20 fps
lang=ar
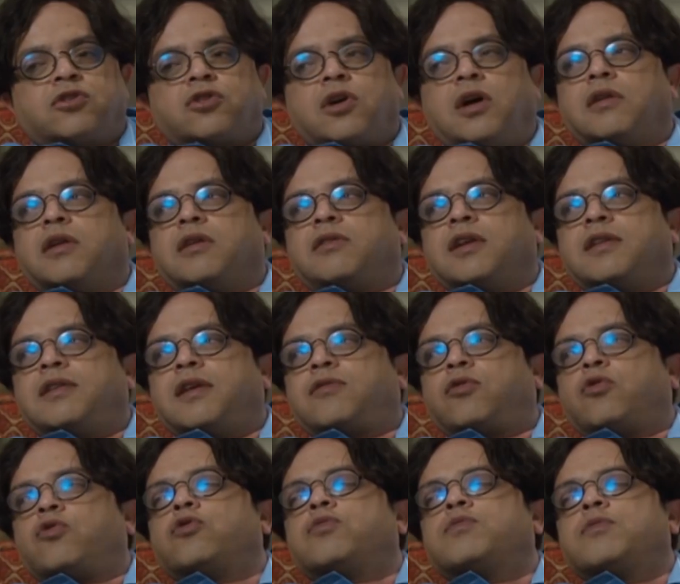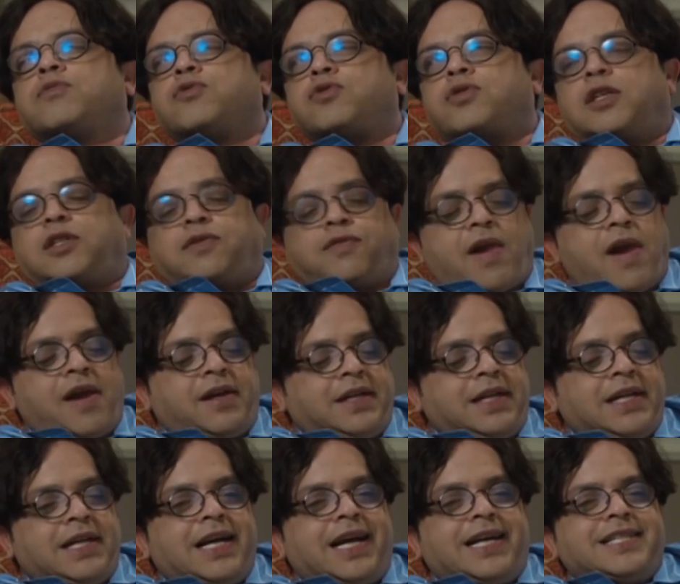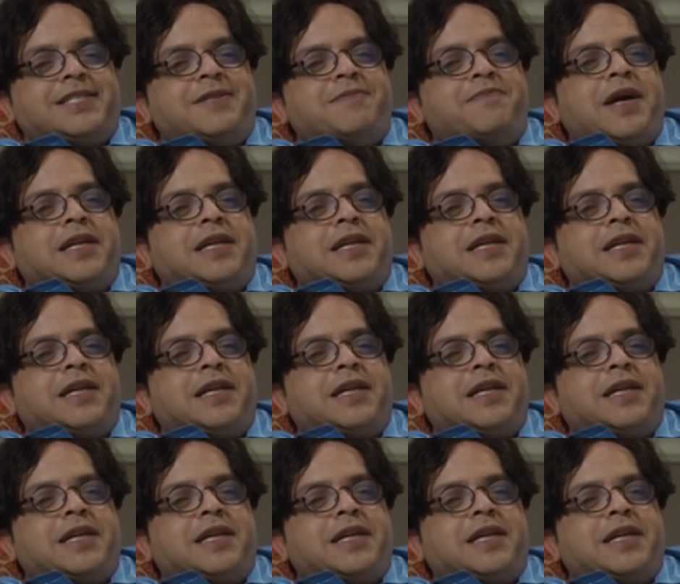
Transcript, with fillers: ان شاء الله تيتا هتخرج من المستشفى عايزين